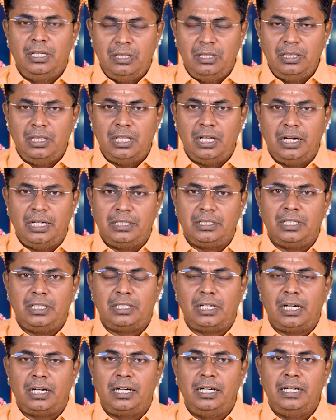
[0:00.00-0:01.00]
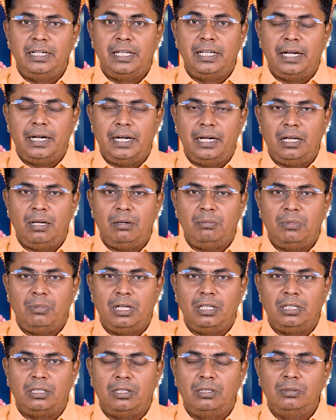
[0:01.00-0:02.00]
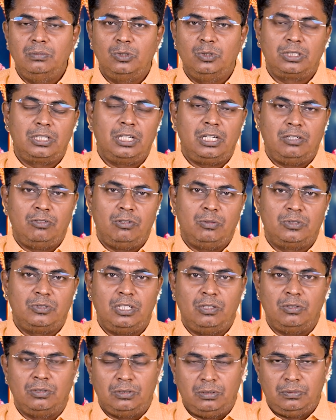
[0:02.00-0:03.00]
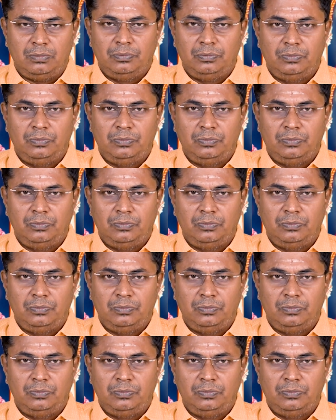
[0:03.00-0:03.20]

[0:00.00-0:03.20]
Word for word: இந்த நட்சத்திரங்களின் இரண்டாம் பாதங்களும் புஷ்கர நவம்சத்தில் வரும்